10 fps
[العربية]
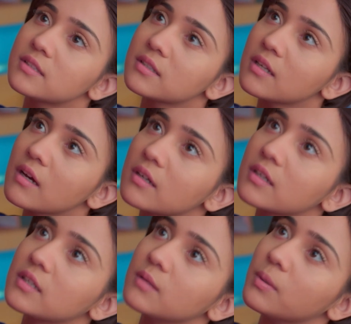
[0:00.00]
هذا
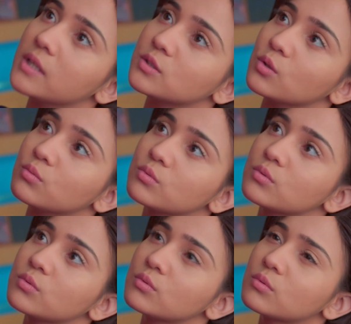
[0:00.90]
الشي حبيبتك
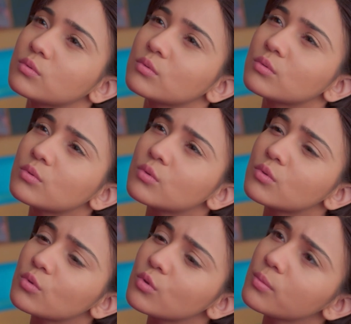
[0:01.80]
مرتك
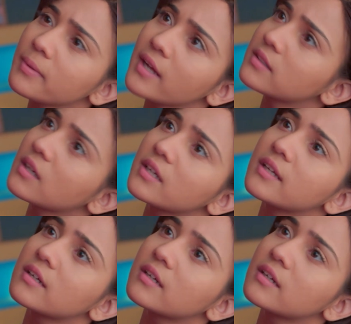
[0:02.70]
ما رح تمد